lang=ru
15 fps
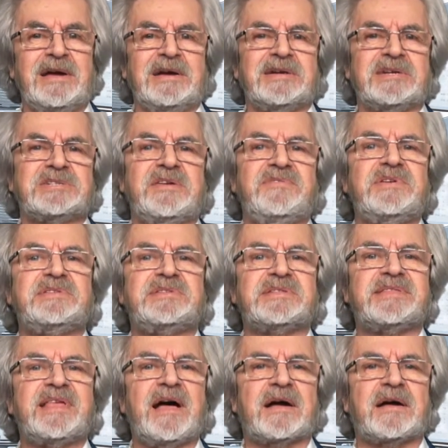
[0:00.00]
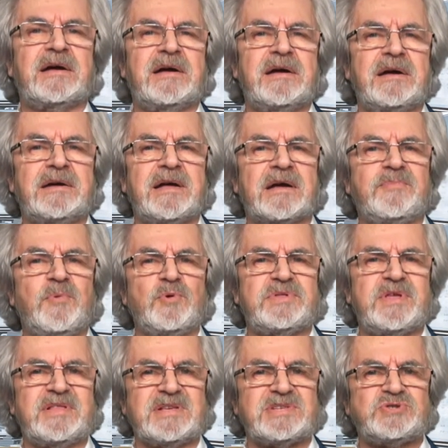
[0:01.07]
Живите так, как
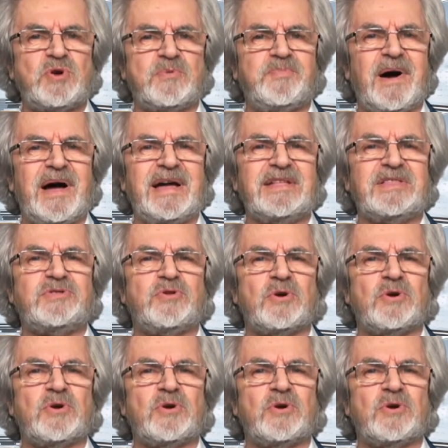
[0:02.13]
будто наступает